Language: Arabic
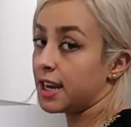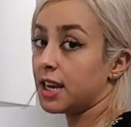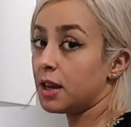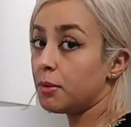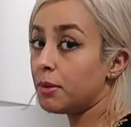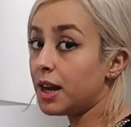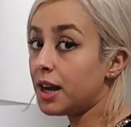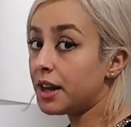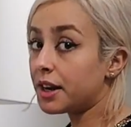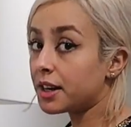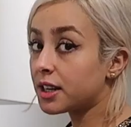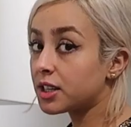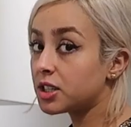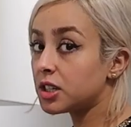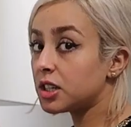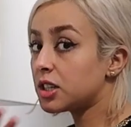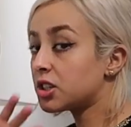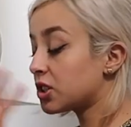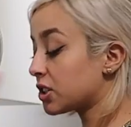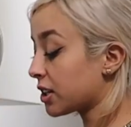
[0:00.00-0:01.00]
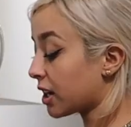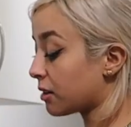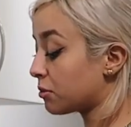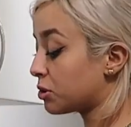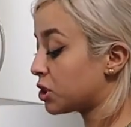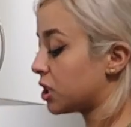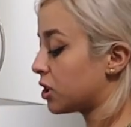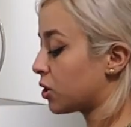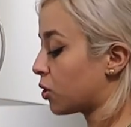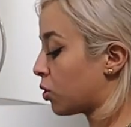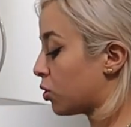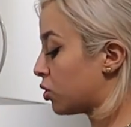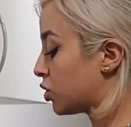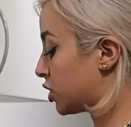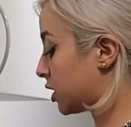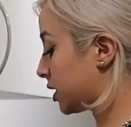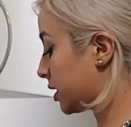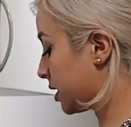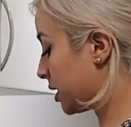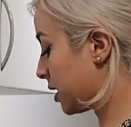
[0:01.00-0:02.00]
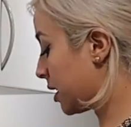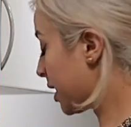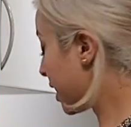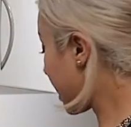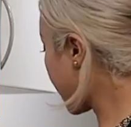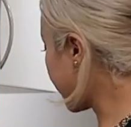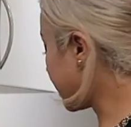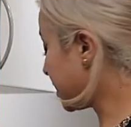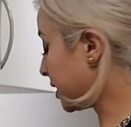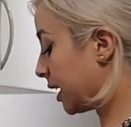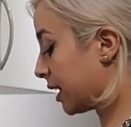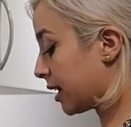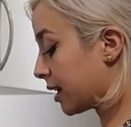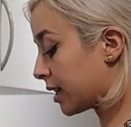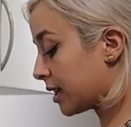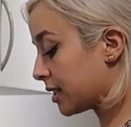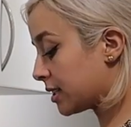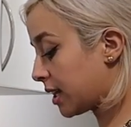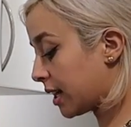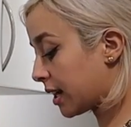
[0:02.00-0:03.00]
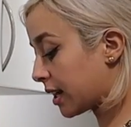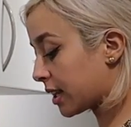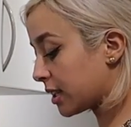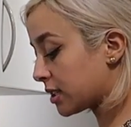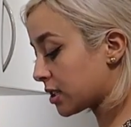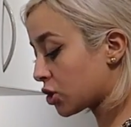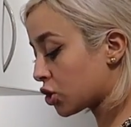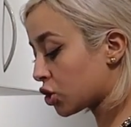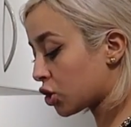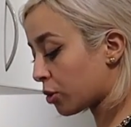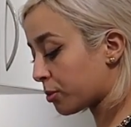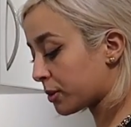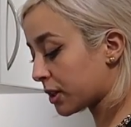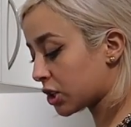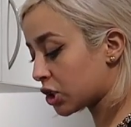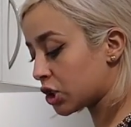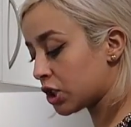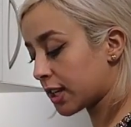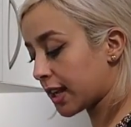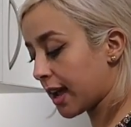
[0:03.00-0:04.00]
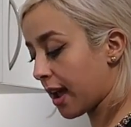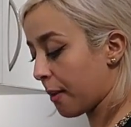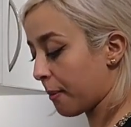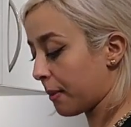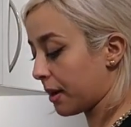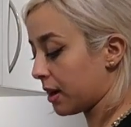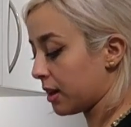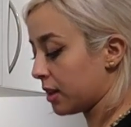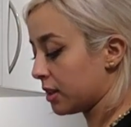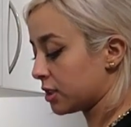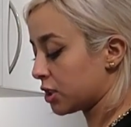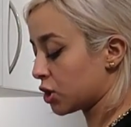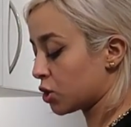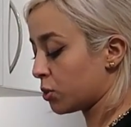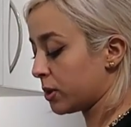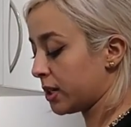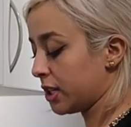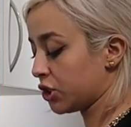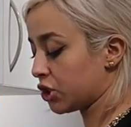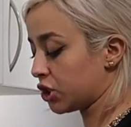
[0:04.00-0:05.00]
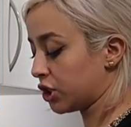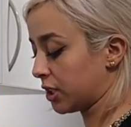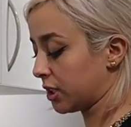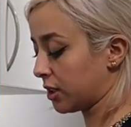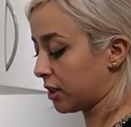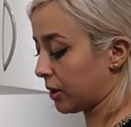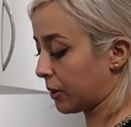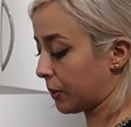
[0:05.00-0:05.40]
الا ما حركتيش غيمشي لك كلشي غيتحركي تحركي تتشرب داكشي كامل وتولي عجينه